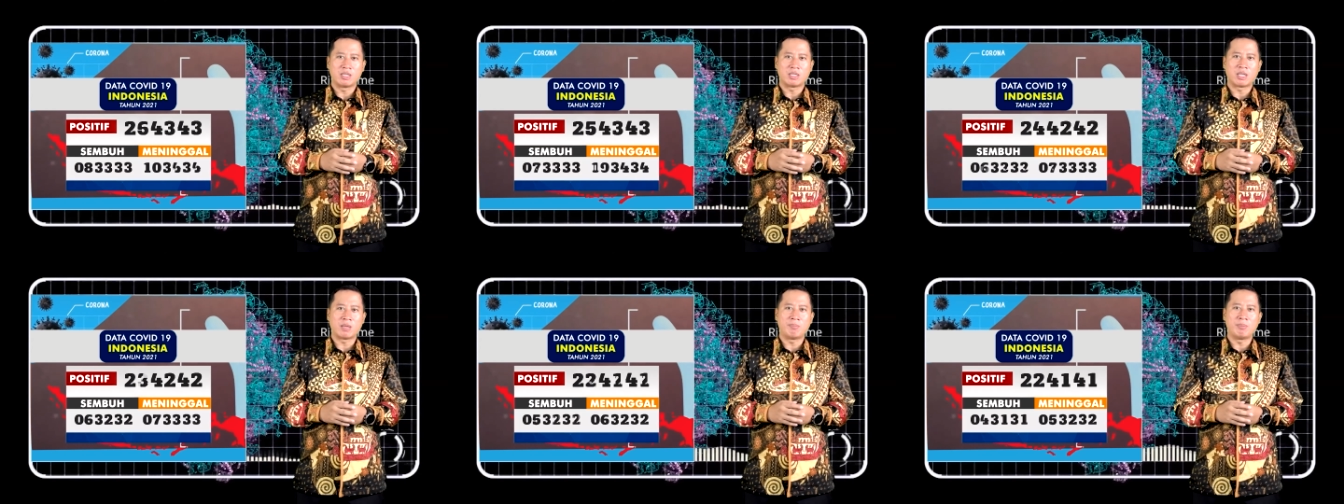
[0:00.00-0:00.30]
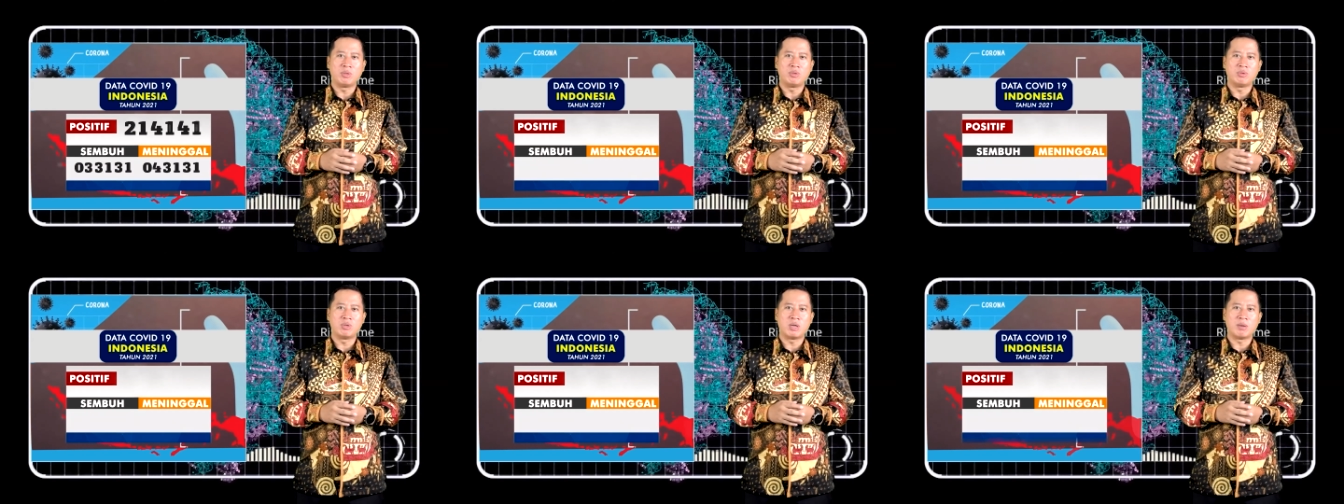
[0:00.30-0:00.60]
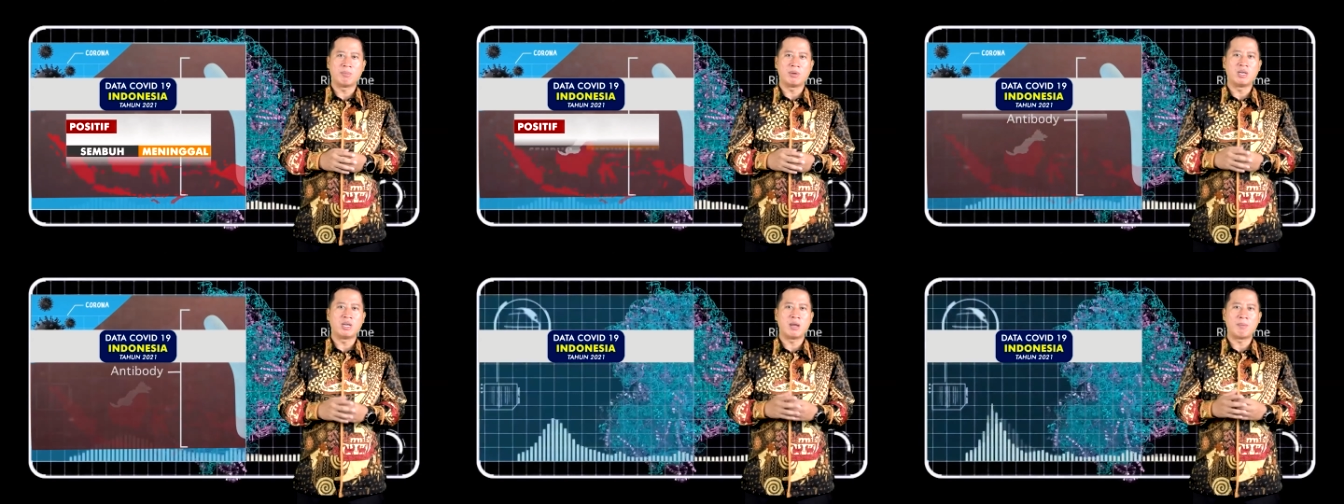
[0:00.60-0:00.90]
tapi
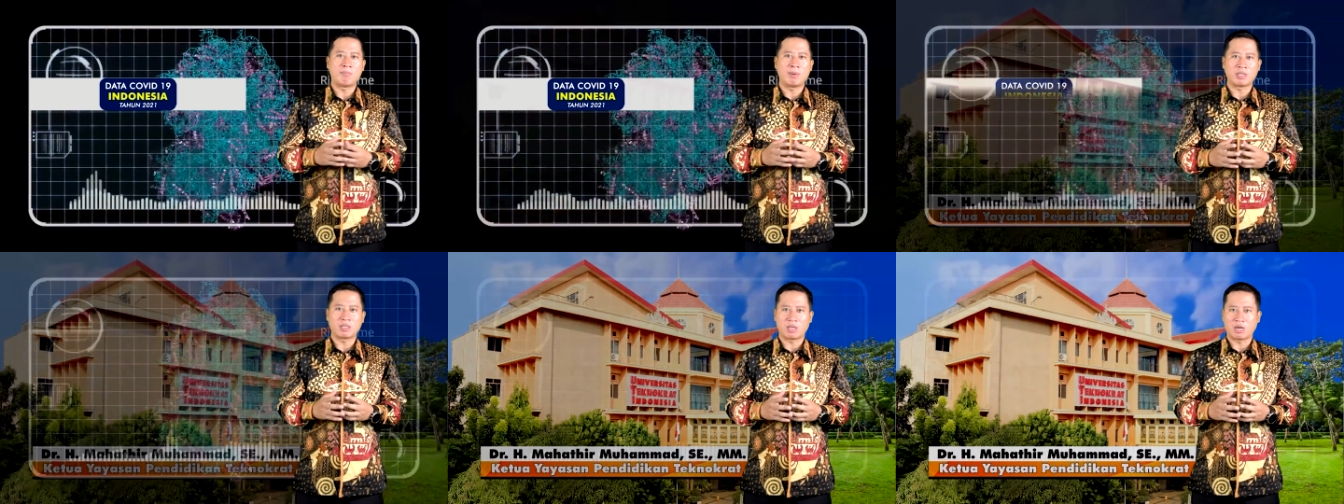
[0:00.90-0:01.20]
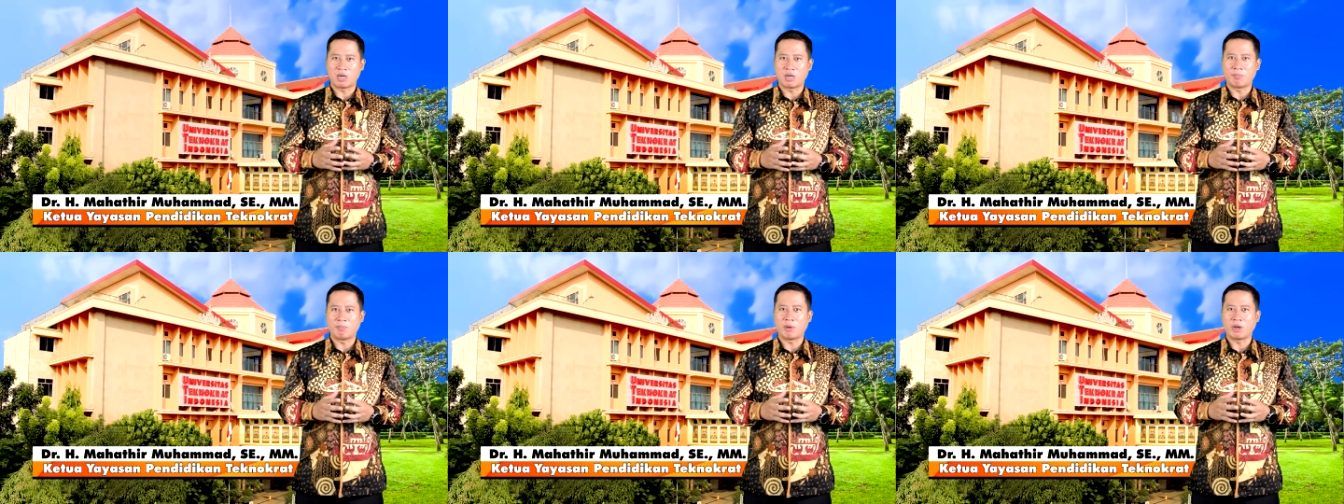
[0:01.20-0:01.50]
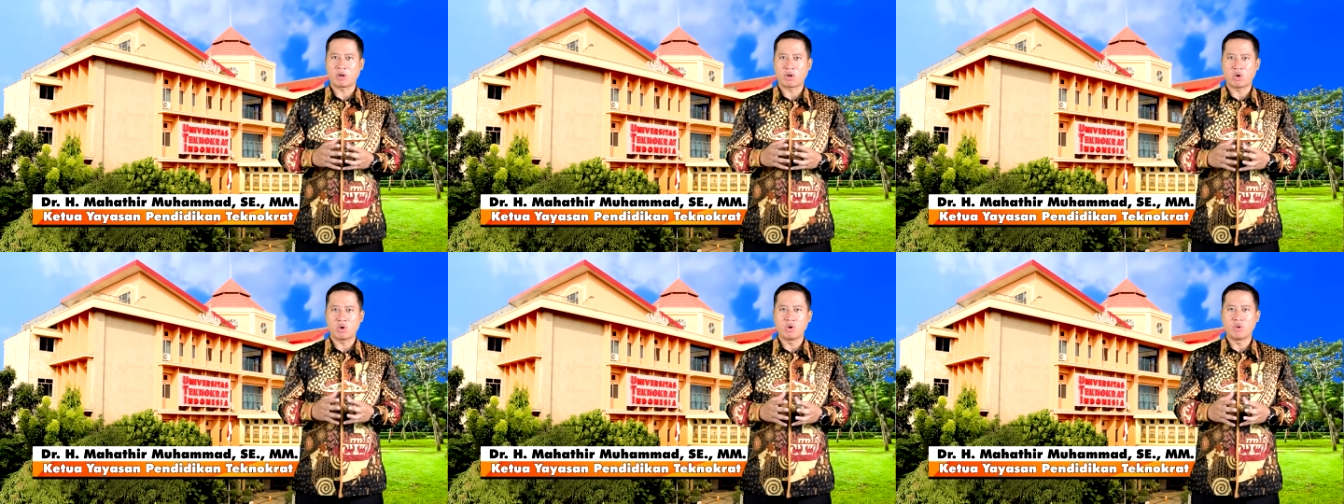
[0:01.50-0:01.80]
juga berdampak terhadap
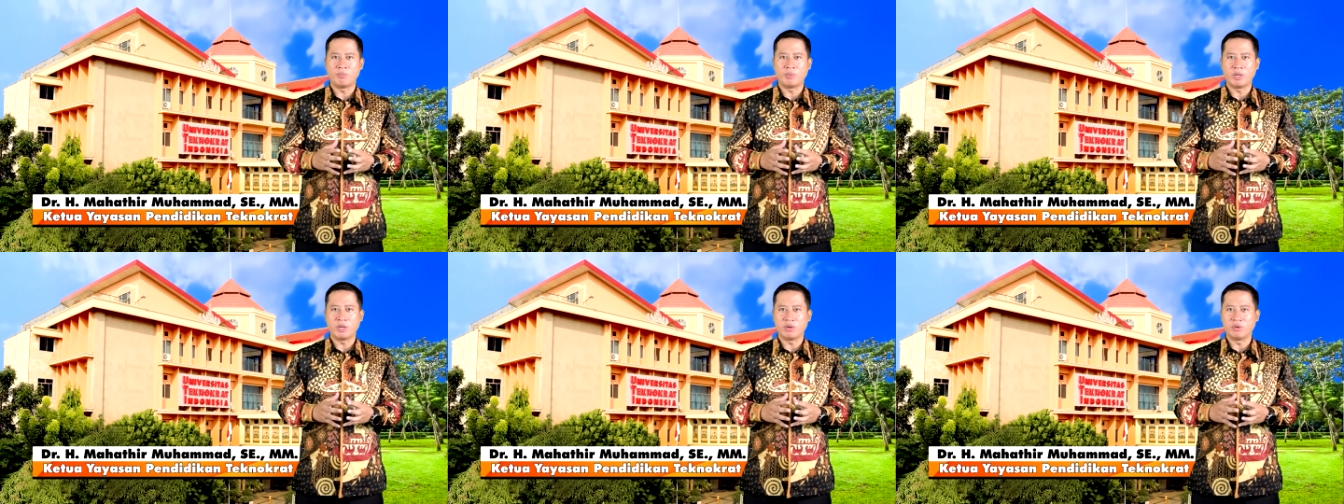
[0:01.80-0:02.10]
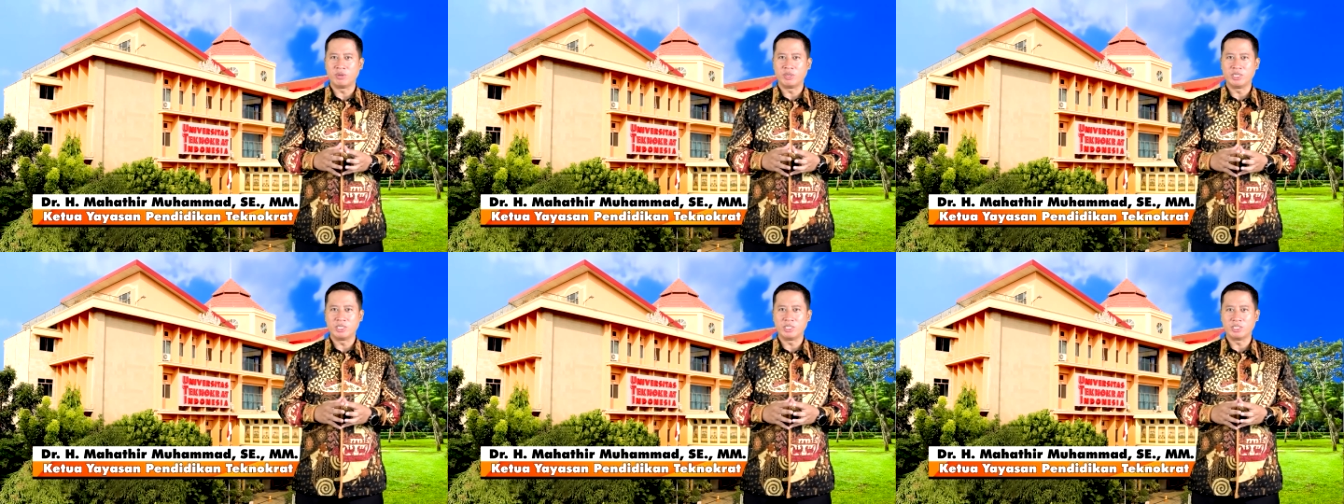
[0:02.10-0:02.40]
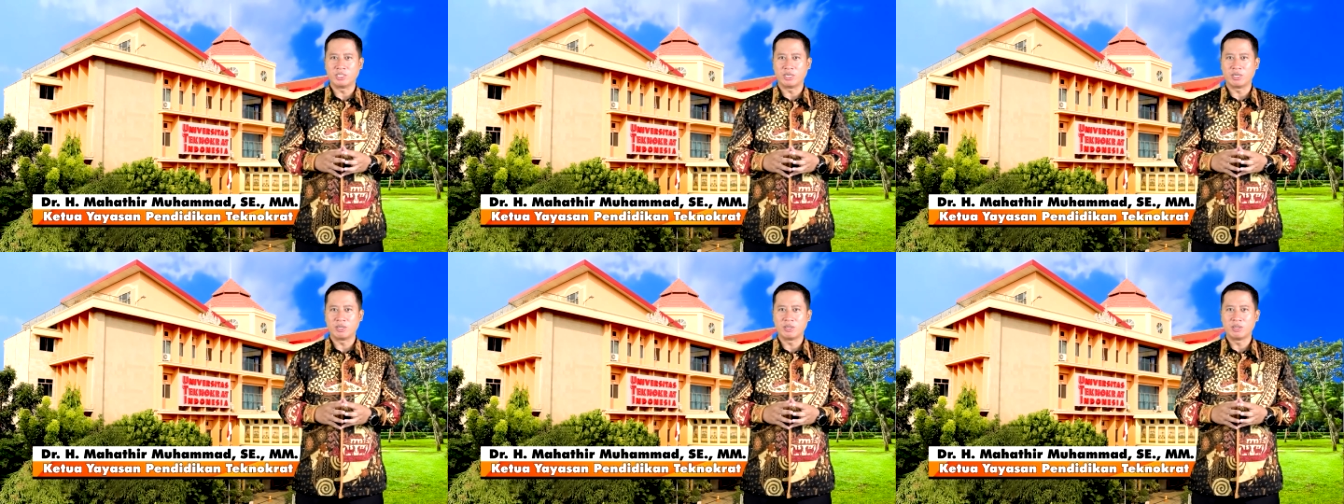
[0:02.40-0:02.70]
perekonomian
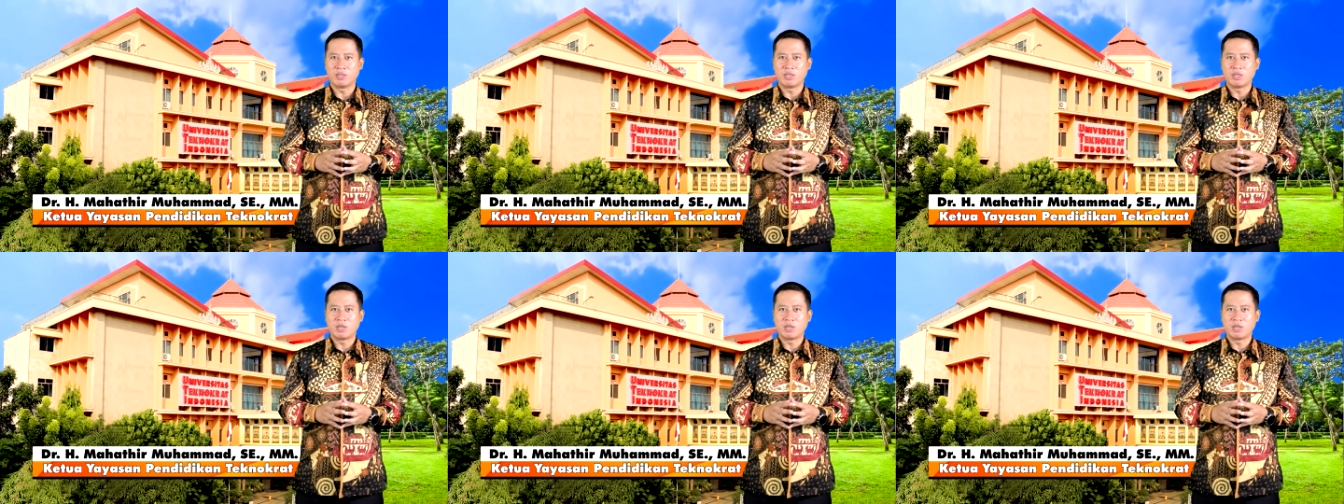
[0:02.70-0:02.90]
Indonesia.